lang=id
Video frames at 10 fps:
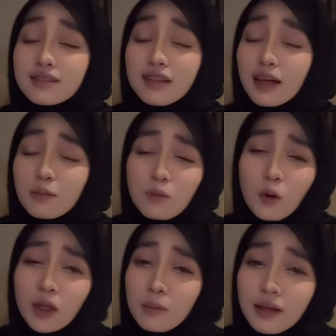ya
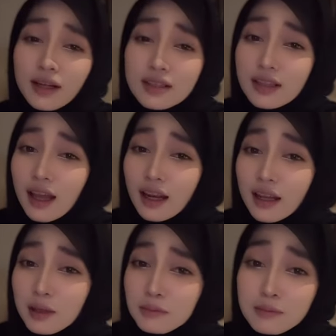pokoknya banyak
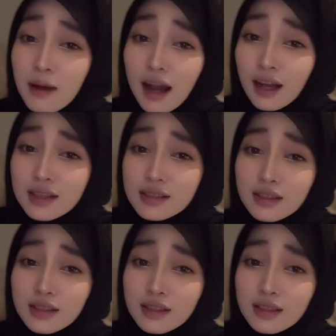sekali yang membahas